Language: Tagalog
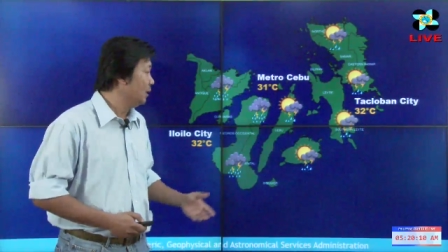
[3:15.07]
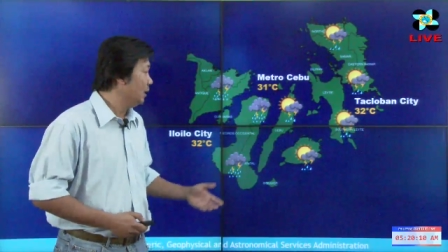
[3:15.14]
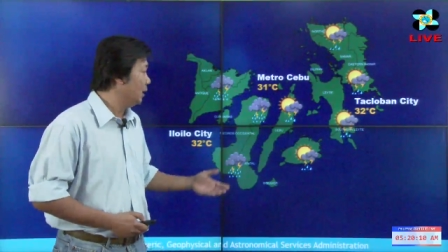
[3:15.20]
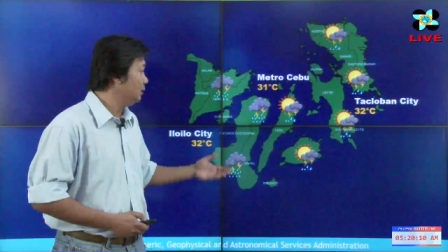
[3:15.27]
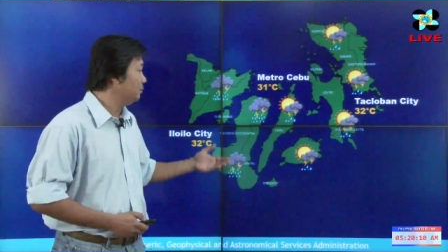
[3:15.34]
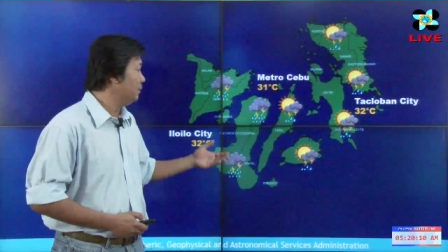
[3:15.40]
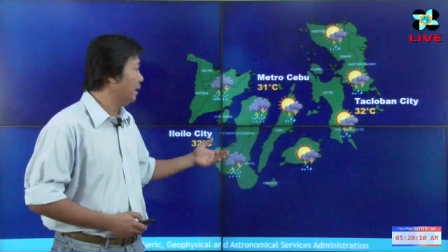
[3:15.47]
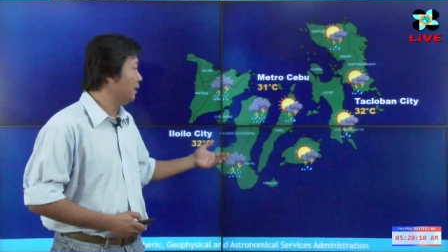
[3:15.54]

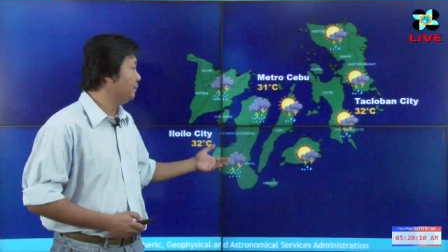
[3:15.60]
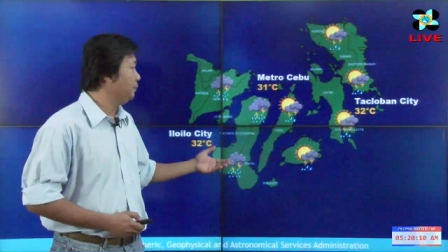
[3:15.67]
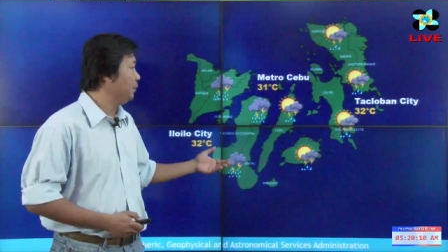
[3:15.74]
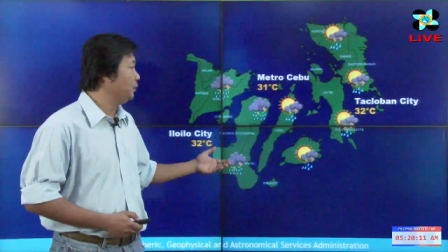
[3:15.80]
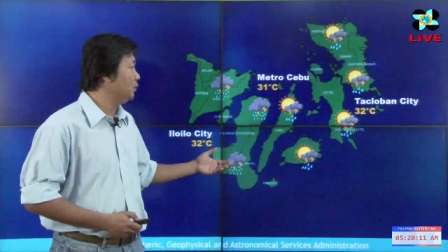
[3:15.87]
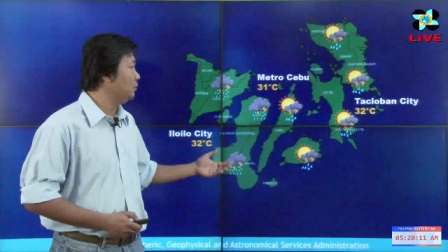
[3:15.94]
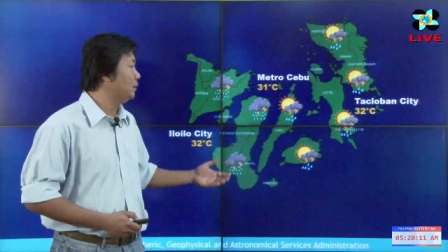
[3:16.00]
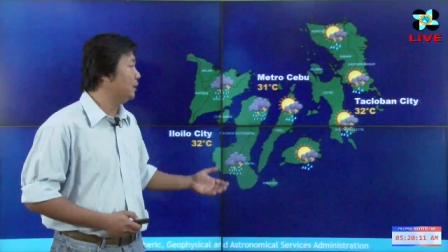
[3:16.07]
at maaari
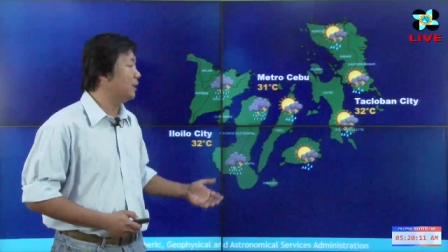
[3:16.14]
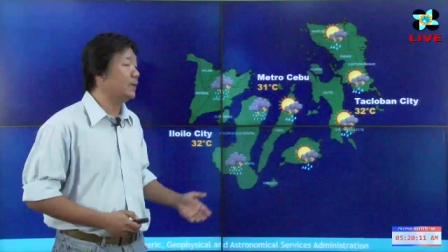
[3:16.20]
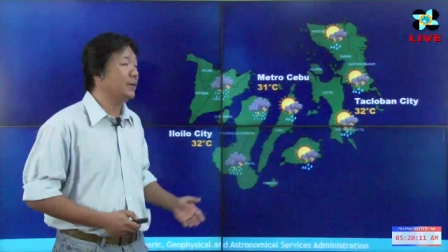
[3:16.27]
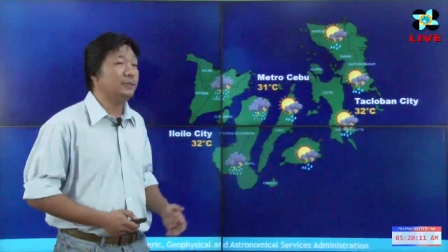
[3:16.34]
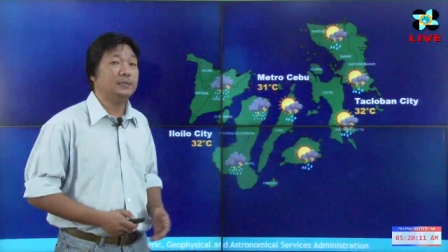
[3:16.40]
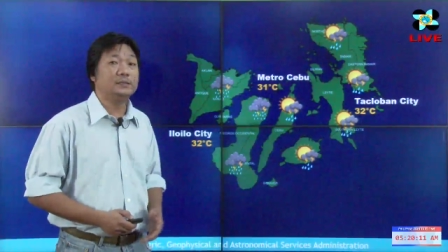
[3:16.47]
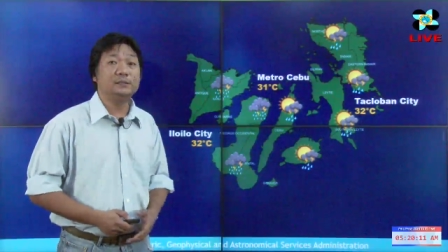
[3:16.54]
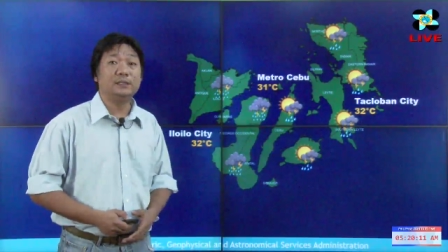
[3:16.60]
po itong
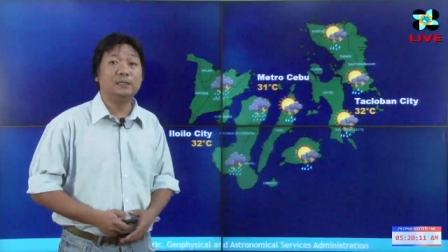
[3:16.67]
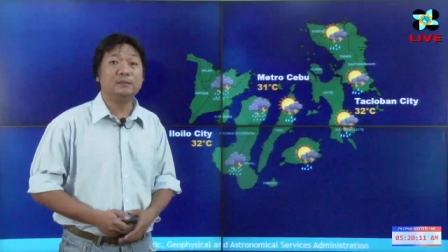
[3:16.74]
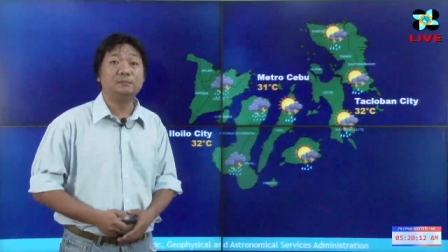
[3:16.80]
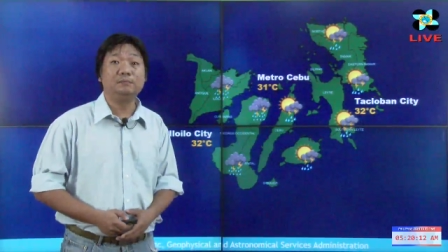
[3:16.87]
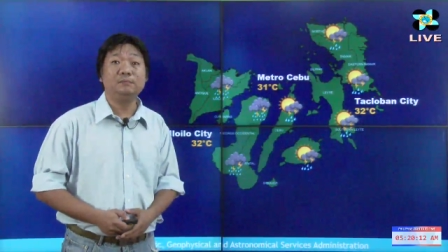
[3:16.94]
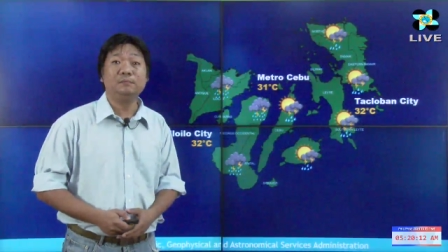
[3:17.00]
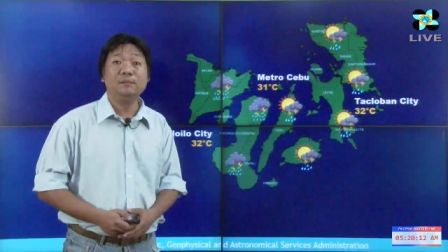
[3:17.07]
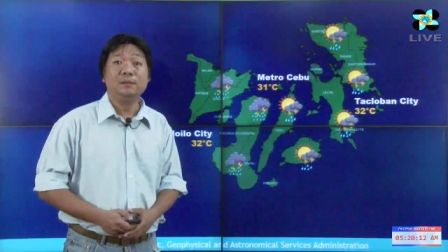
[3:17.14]
makaranas
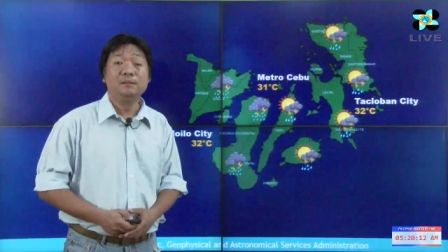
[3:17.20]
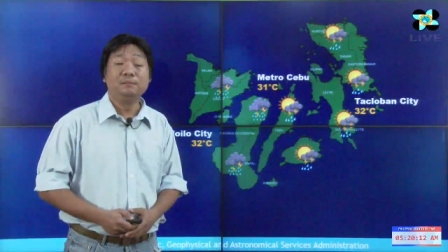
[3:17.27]
ng